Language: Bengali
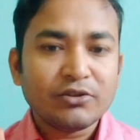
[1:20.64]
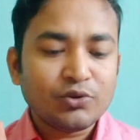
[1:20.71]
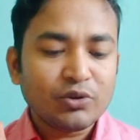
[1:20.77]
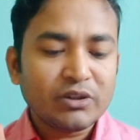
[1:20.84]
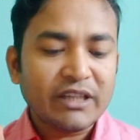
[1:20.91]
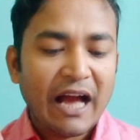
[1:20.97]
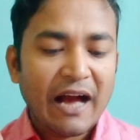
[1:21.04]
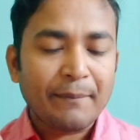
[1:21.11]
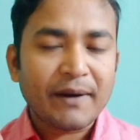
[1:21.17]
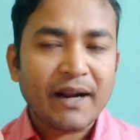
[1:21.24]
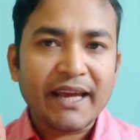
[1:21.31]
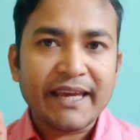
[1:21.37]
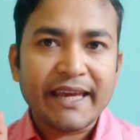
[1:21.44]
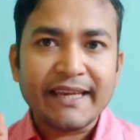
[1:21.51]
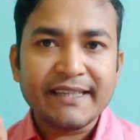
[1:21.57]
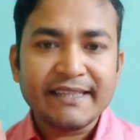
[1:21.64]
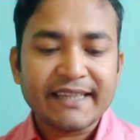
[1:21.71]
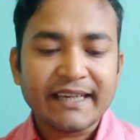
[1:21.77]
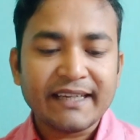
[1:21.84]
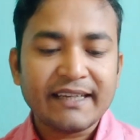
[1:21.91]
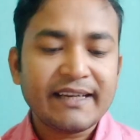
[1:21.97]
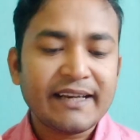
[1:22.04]
যদি আমরা এই
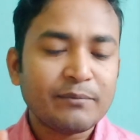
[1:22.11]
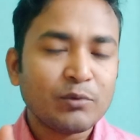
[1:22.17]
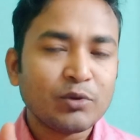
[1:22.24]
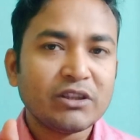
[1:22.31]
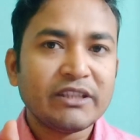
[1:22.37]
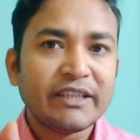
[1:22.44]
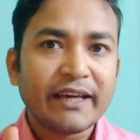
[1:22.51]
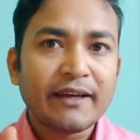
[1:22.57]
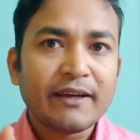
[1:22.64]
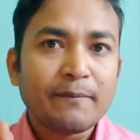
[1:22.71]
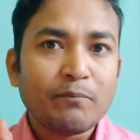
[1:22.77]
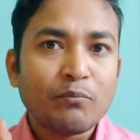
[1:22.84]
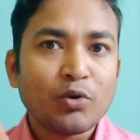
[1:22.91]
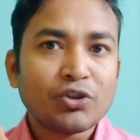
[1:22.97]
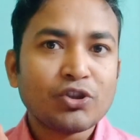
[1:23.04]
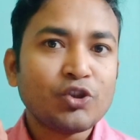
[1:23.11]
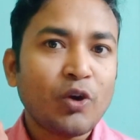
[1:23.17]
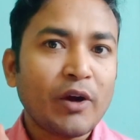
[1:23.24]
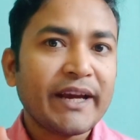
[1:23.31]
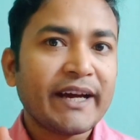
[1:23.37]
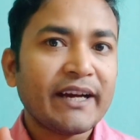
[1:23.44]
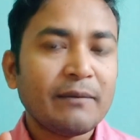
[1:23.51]
চ্যানেলের মধ্যে মোট
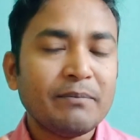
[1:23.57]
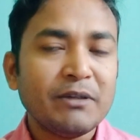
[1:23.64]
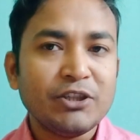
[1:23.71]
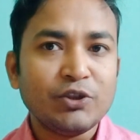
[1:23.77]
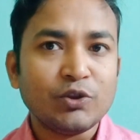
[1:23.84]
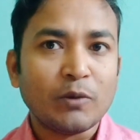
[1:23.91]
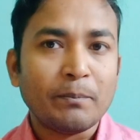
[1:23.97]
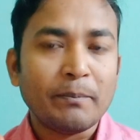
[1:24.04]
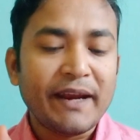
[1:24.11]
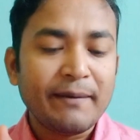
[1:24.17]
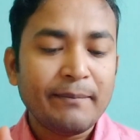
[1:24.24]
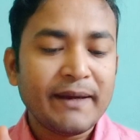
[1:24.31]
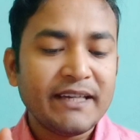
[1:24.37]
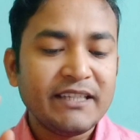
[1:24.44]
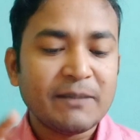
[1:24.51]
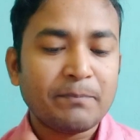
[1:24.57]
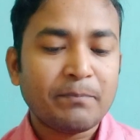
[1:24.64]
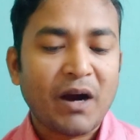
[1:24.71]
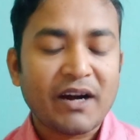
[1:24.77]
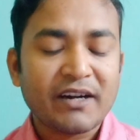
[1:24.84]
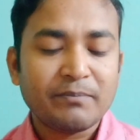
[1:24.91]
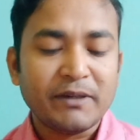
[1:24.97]
ছয়খানা ভিডিও মেন মেন যে
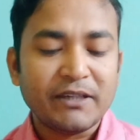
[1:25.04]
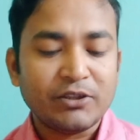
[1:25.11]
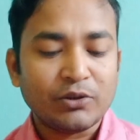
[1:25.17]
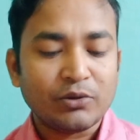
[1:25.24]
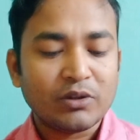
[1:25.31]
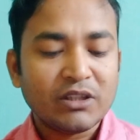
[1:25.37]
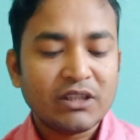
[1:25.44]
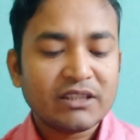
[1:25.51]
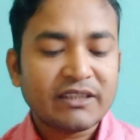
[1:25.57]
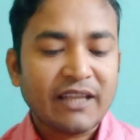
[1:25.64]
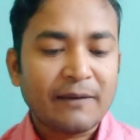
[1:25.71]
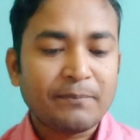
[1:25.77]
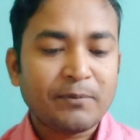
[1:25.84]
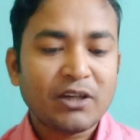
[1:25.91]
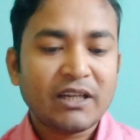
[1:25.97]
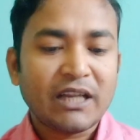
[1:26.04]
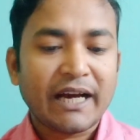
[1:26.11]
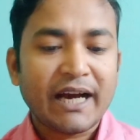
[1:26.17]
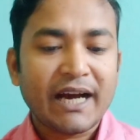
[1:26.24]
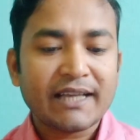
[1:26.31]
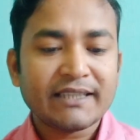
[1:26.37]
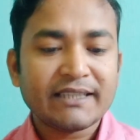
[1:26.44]
পার্ট ভিডিও তারপরে
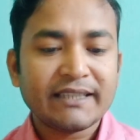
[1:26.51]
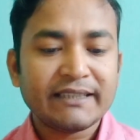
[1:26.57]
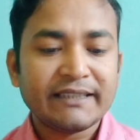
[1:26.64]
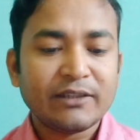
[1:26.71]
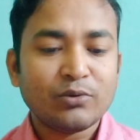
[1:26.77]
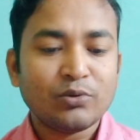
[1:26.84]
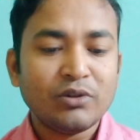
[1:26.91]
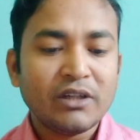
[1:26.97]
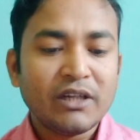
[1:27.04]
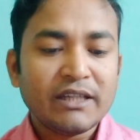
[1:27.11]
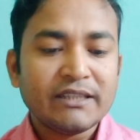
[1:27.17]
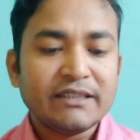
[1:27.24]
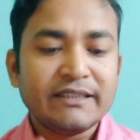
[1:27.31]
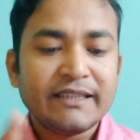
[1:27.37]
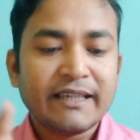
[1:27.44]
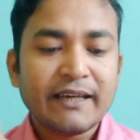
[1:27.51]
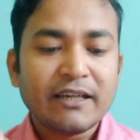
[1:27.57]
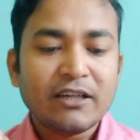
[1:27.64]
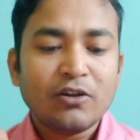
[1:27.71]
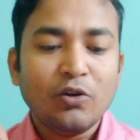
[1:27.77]
লেখা আছে দেখুন যে